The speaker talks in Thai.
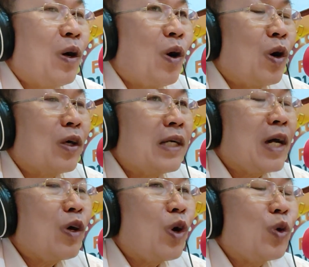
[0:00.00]
ของนัก
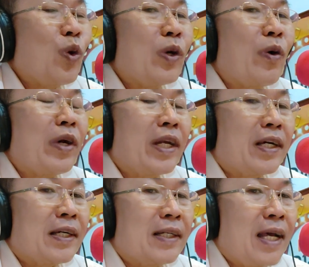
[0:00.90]
ร้องทุกคนหนึ่
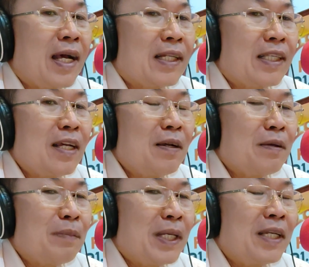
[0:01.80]
งนะฮะ ซึ่ง
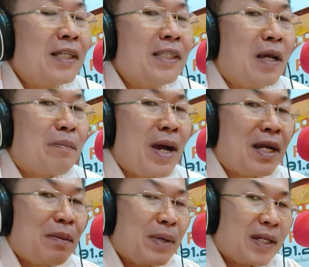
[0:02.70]
มีชื่อเสียงมาก
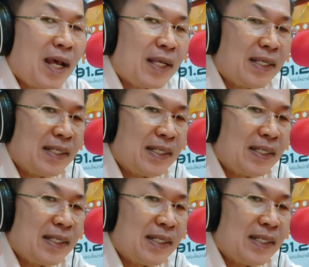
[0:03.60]
ในเมืองไทย